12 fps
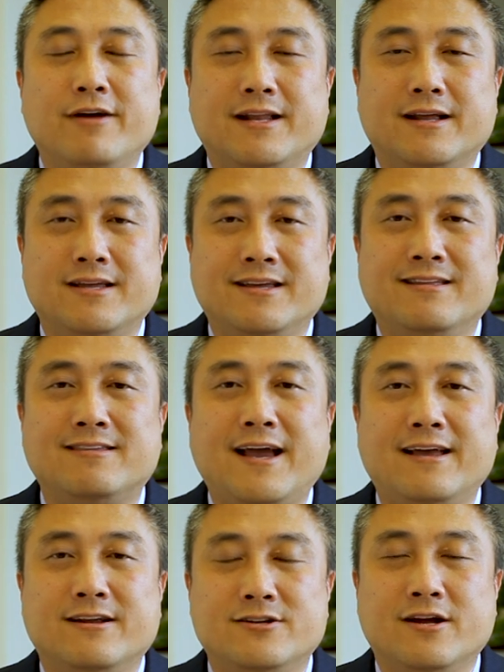委的一
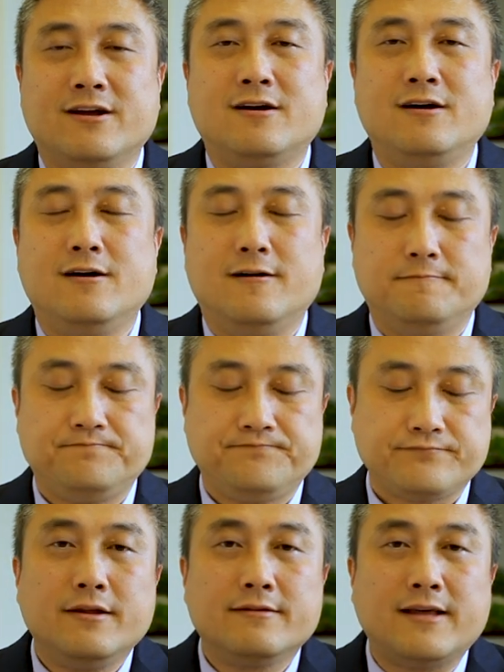再的认可。
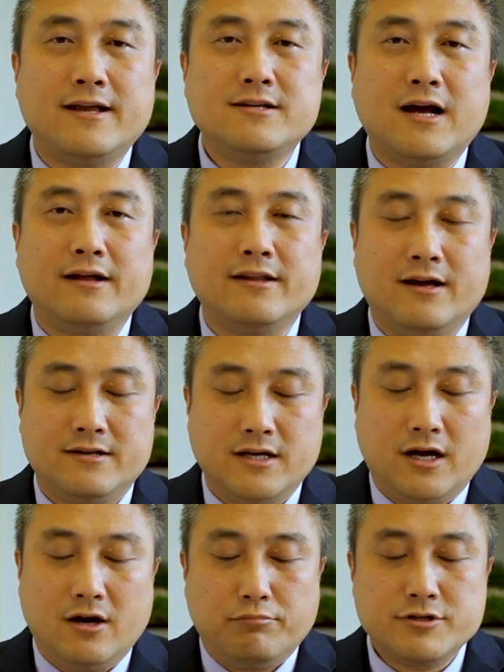第三章呢
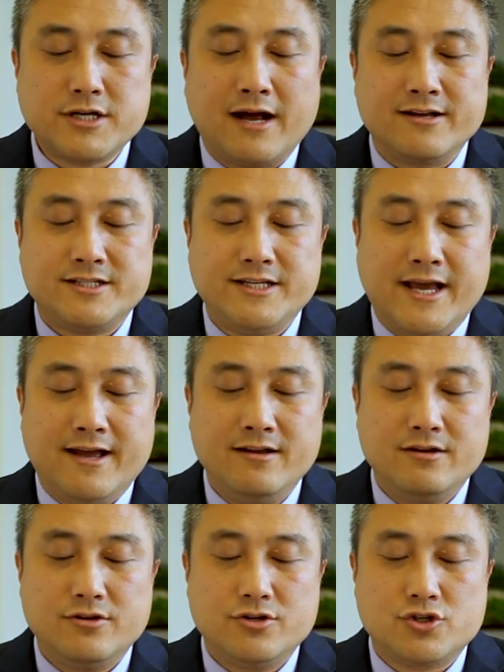叫“不尚
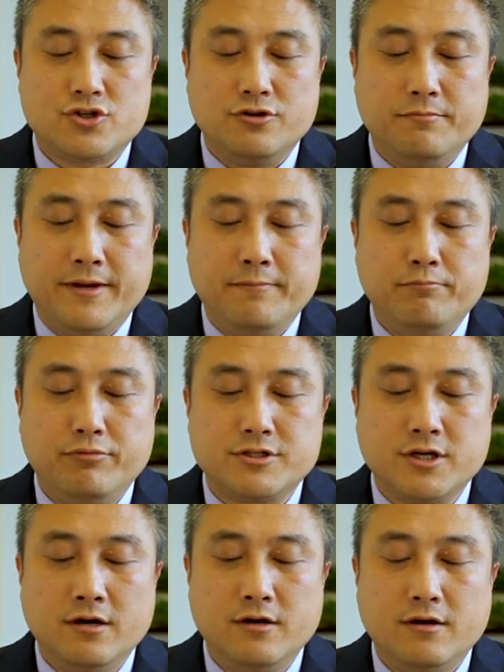贤，使民不
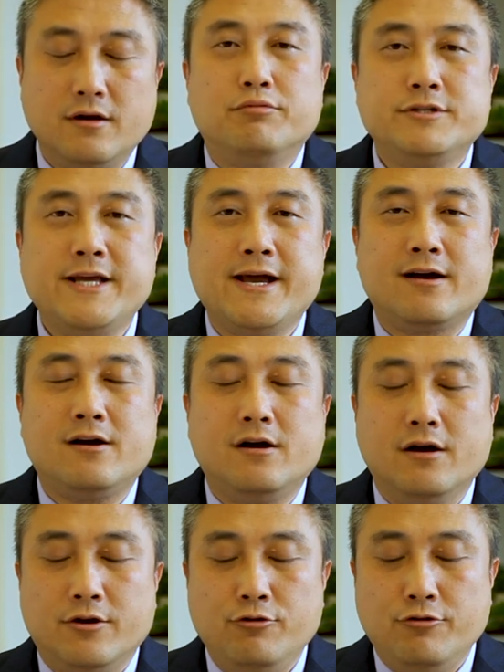争；不见
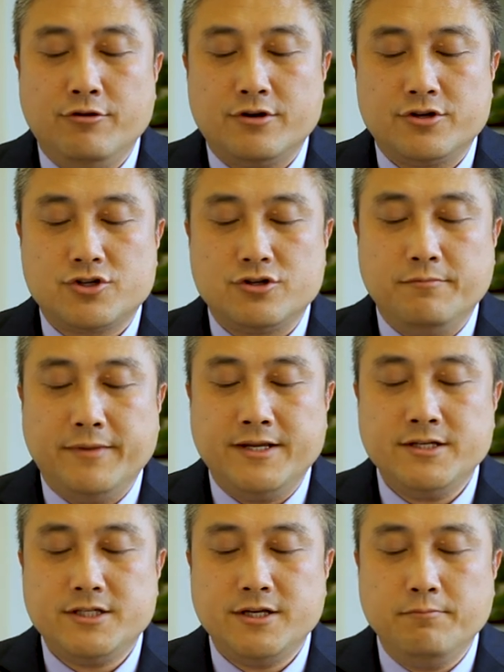可欲，使
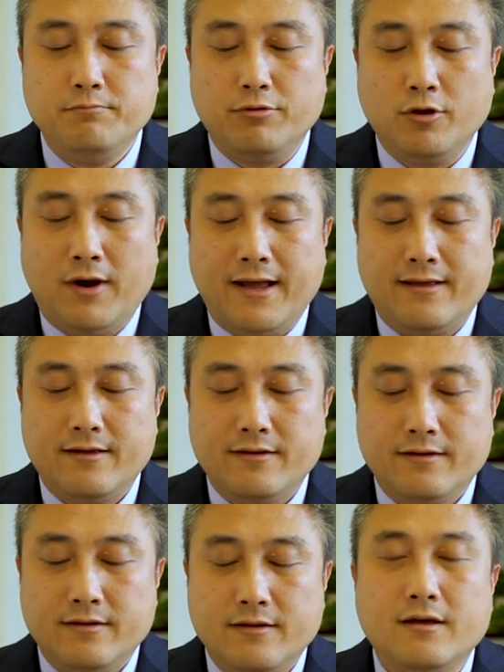民心不
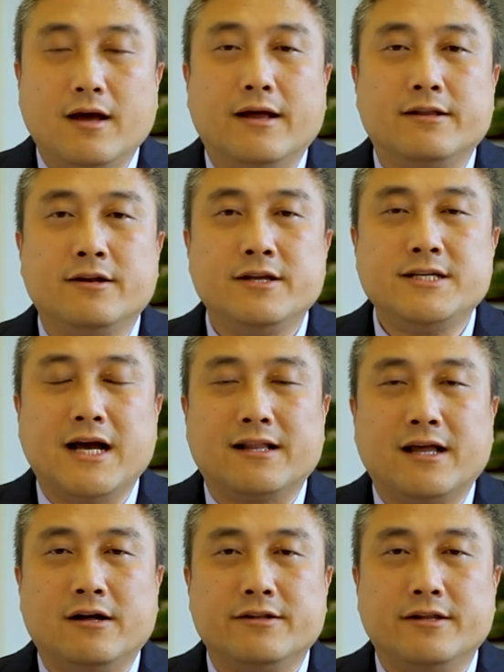乱。”这里讲
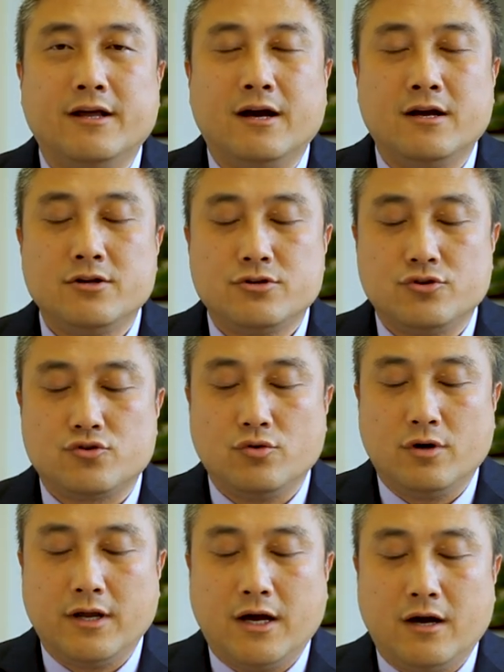到的呢是
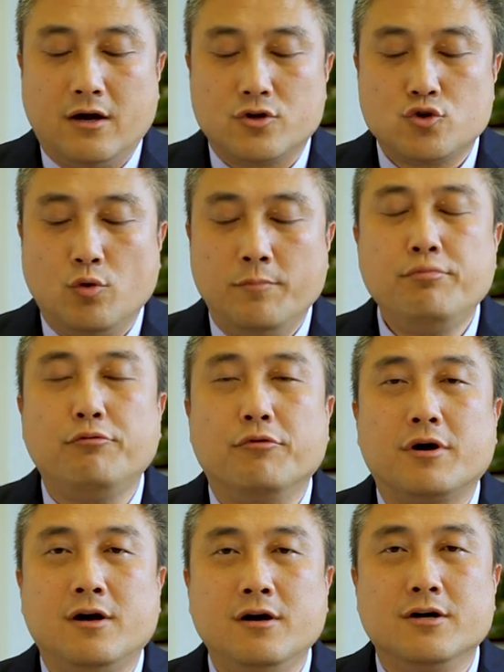说要淳朴、
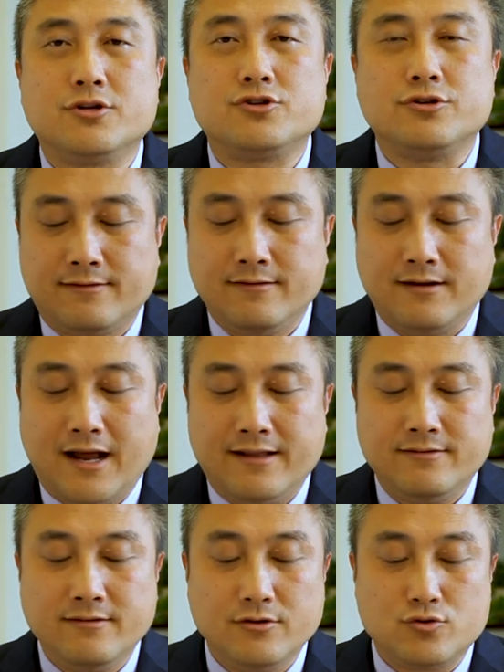克制、自
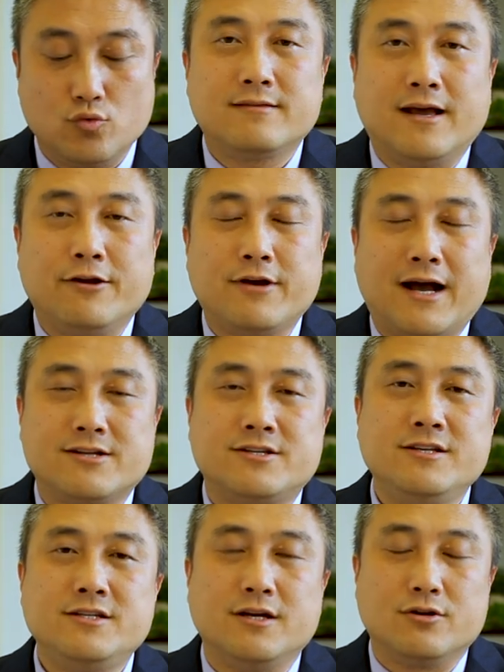然、自主。在绿卡
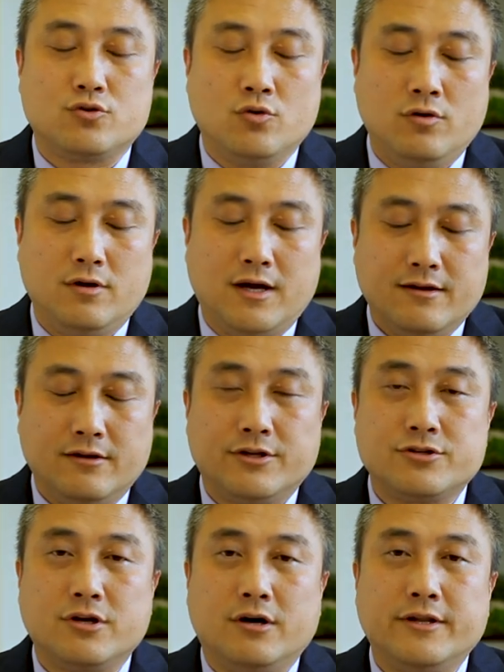申请中，有
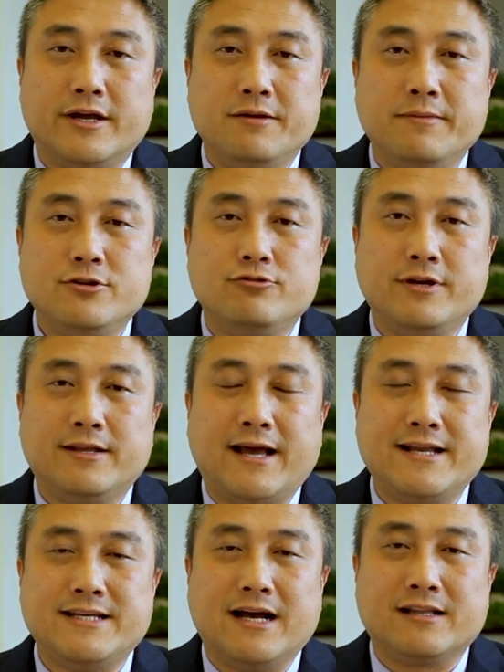的时候呢移民局一
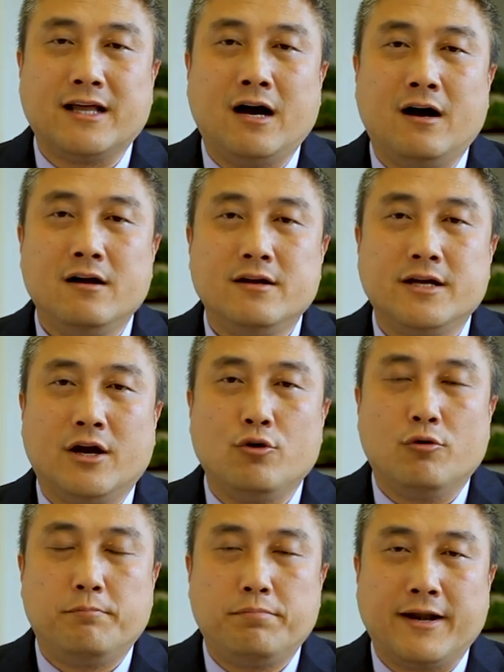再讲到要
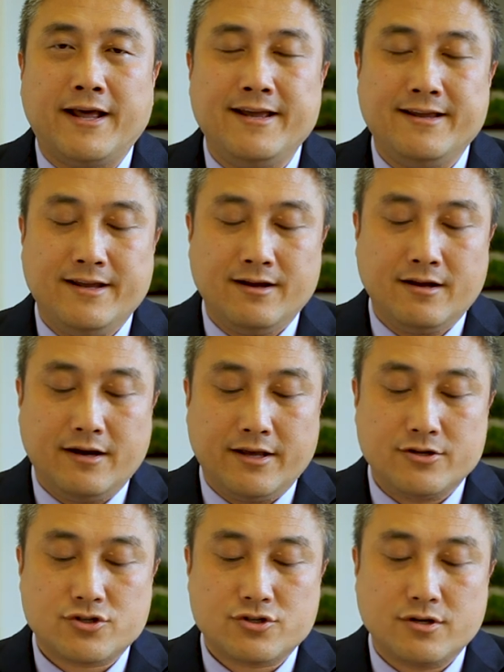用 plain
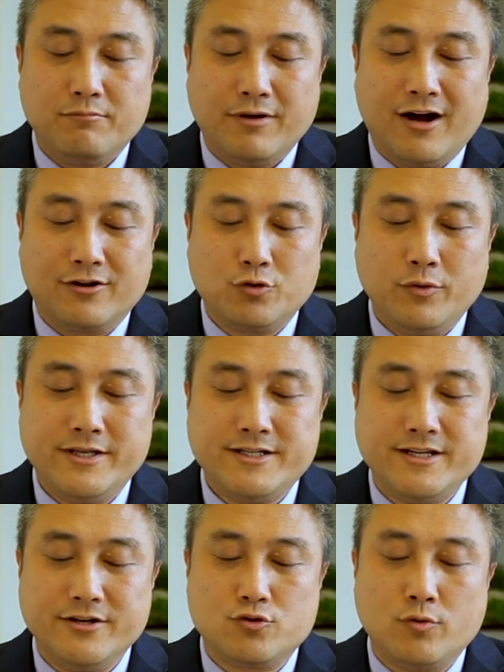English，不要堆
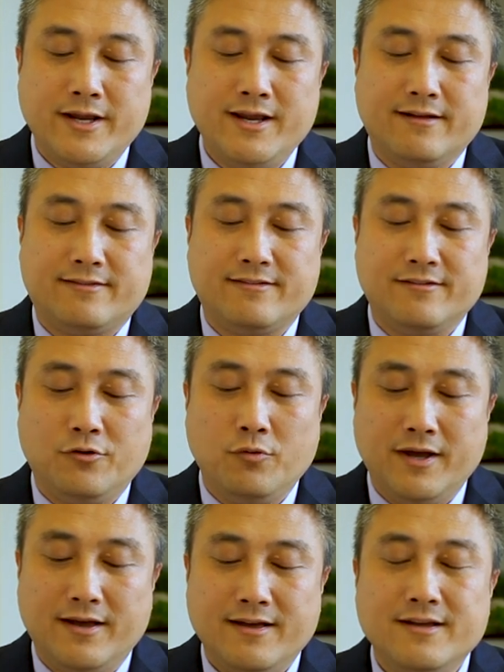砌专业词
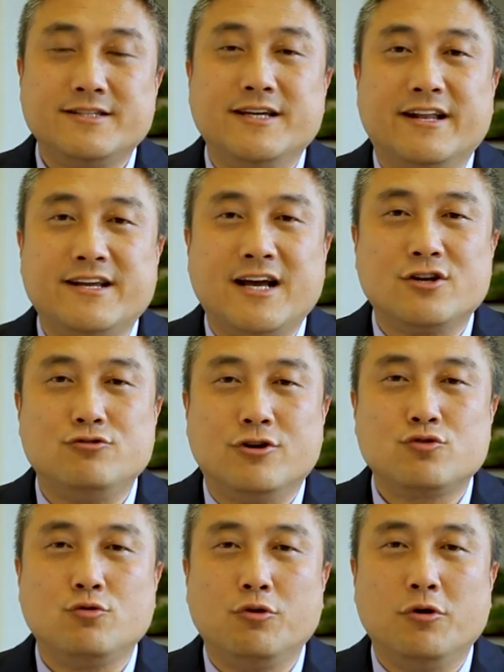汇，写的像学
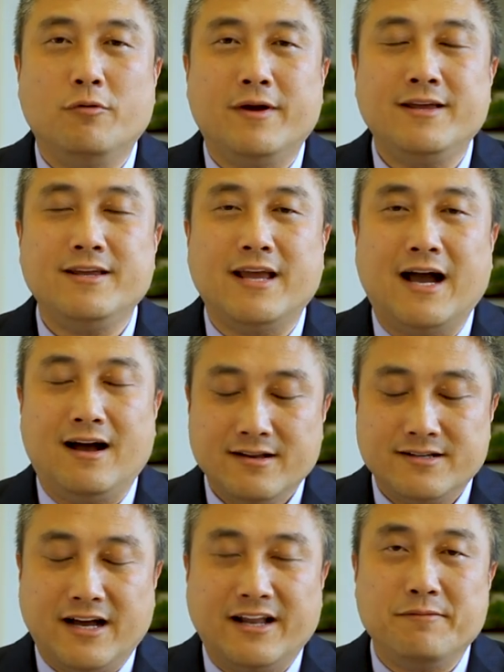术论文一样，
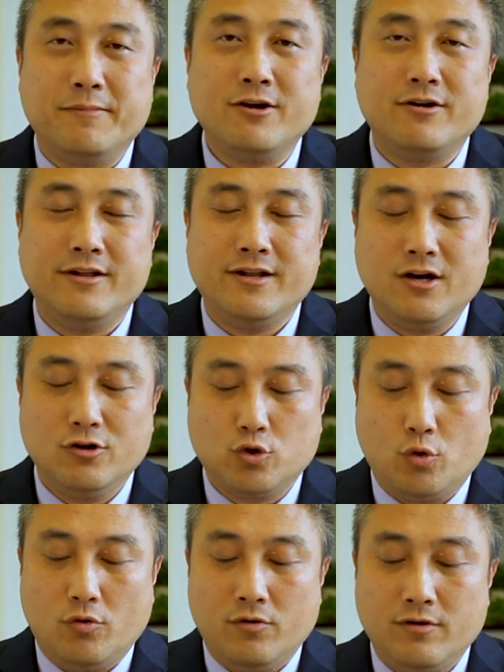这样呢没有人能够
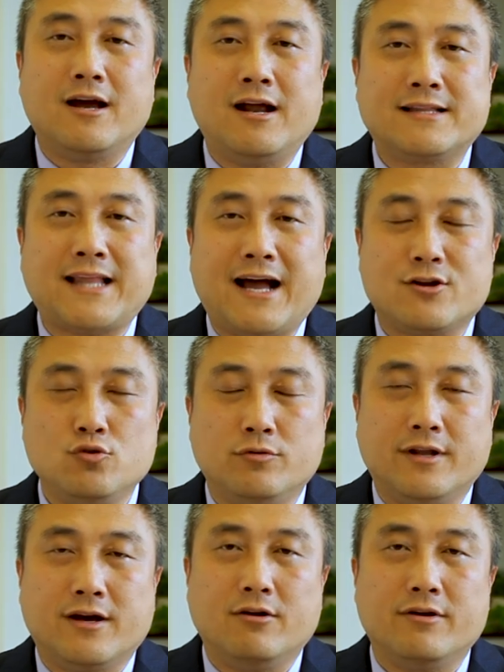懂，要让大
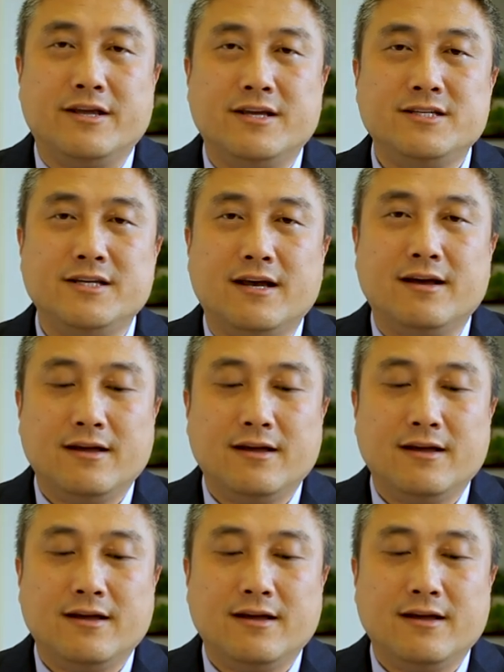众能够理解。